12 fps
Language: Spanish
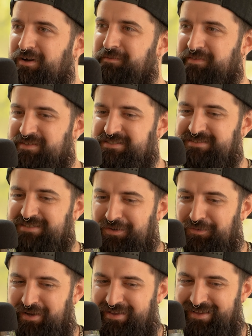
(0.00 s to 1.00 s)
A veces está
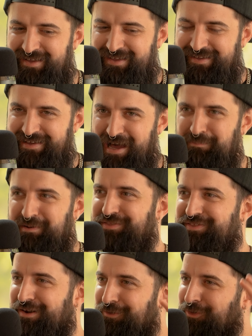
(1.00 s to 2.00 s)
guay
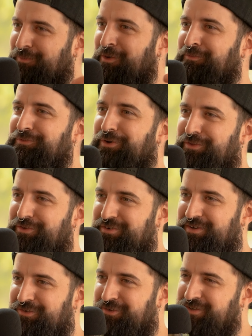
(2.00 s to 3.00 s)
apreciarlo como un todo
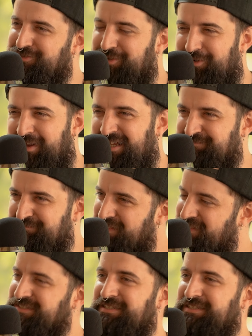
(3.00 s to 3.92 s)
y no ir solo a las piezas